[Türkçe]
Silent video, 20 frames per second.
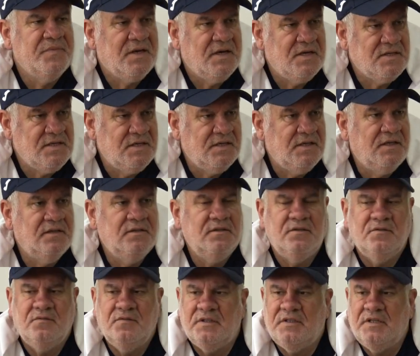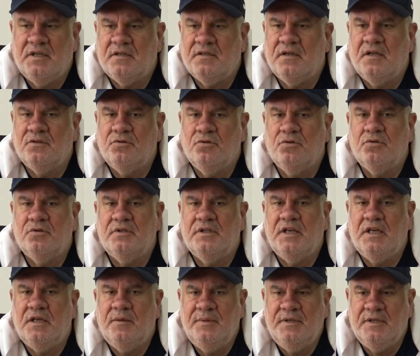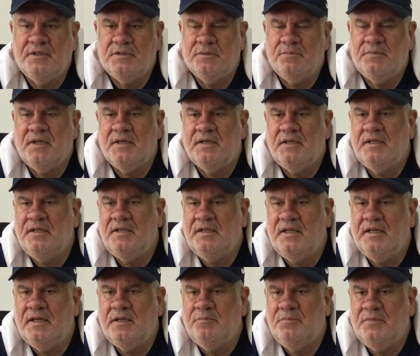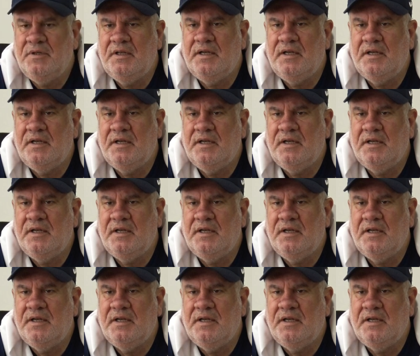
kazanan ve tekrar yoluna emin adımlarla ilerleyen,